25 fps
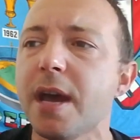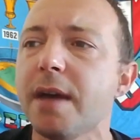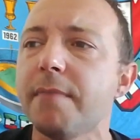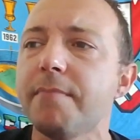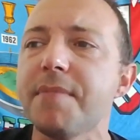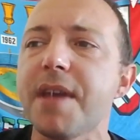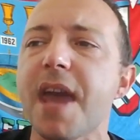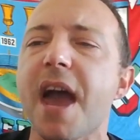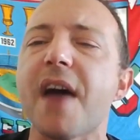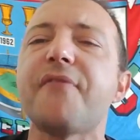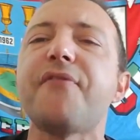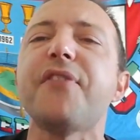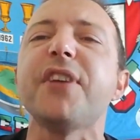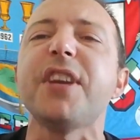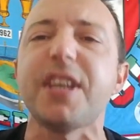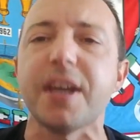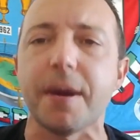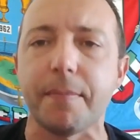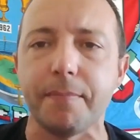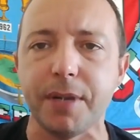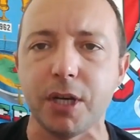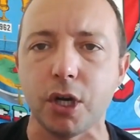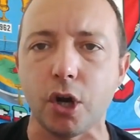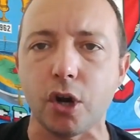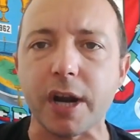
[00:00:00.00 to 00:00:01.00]
Mia figlia
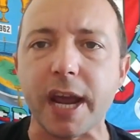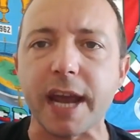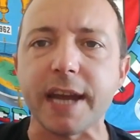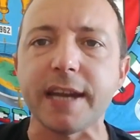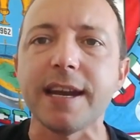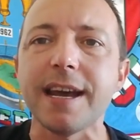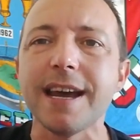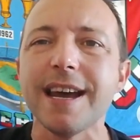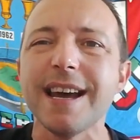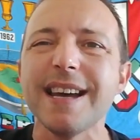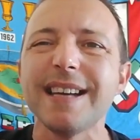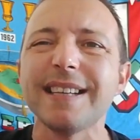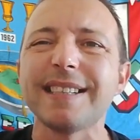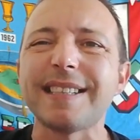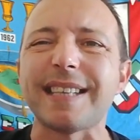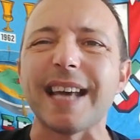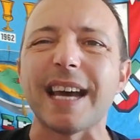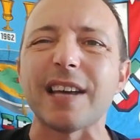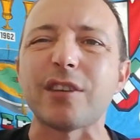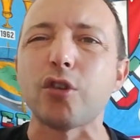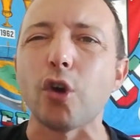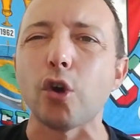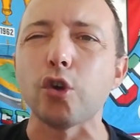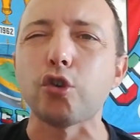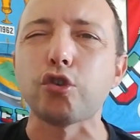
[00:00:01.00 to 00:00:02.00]
è minorenne, sta
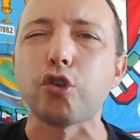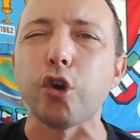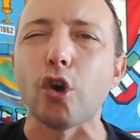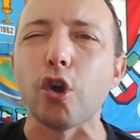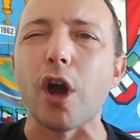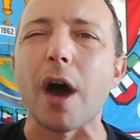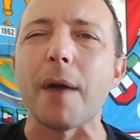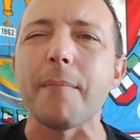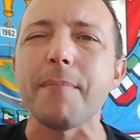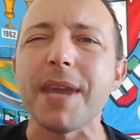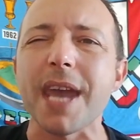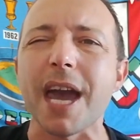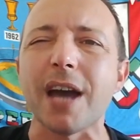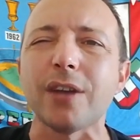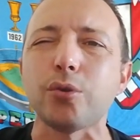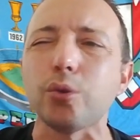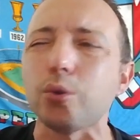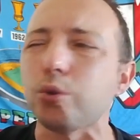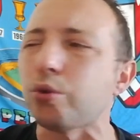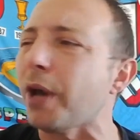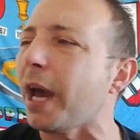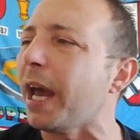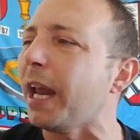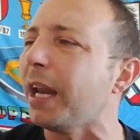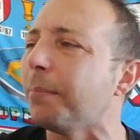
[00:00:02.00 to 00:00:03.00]
sotto la mia
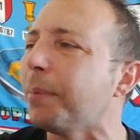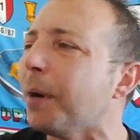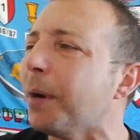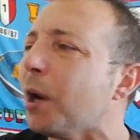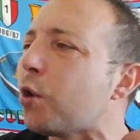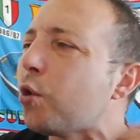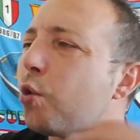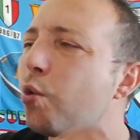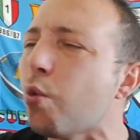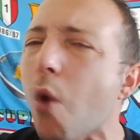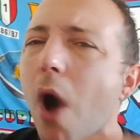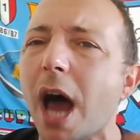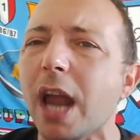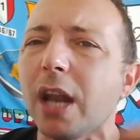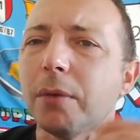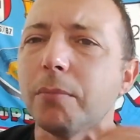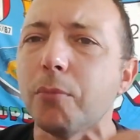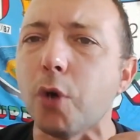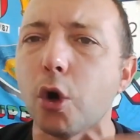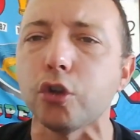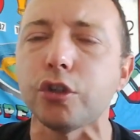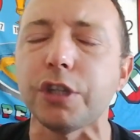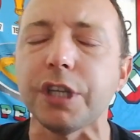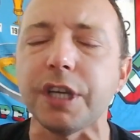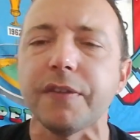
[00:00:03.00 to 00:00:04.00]
tutela, per quale
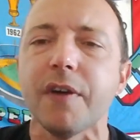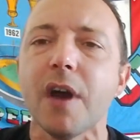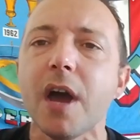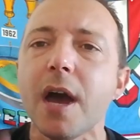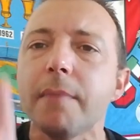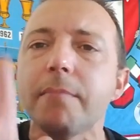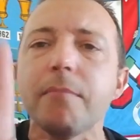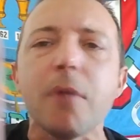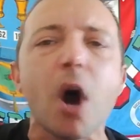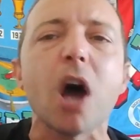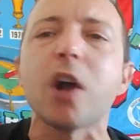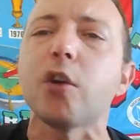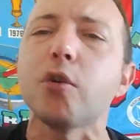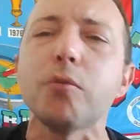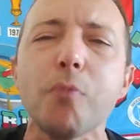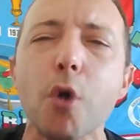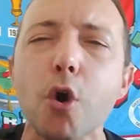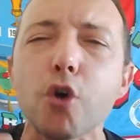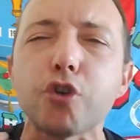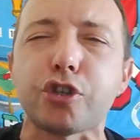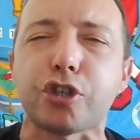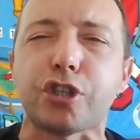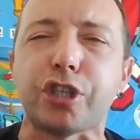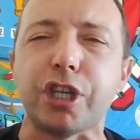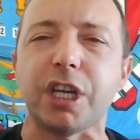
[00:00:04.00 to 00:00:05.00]
motivo? Ma non
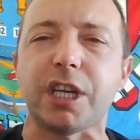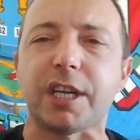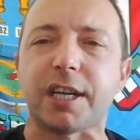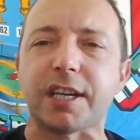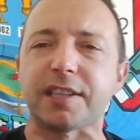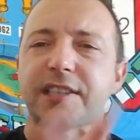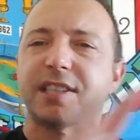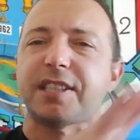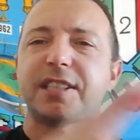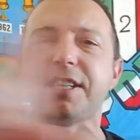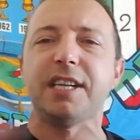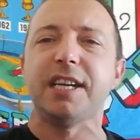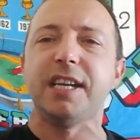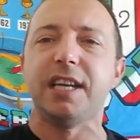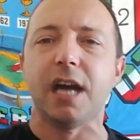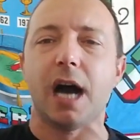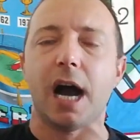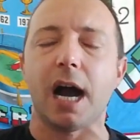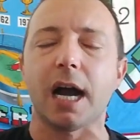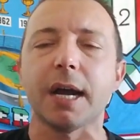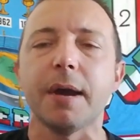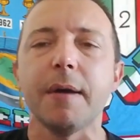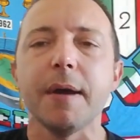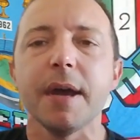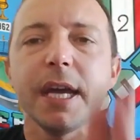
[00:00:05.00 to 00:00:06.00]
mo zicca sti
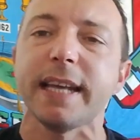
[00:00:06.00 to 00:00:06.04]
là.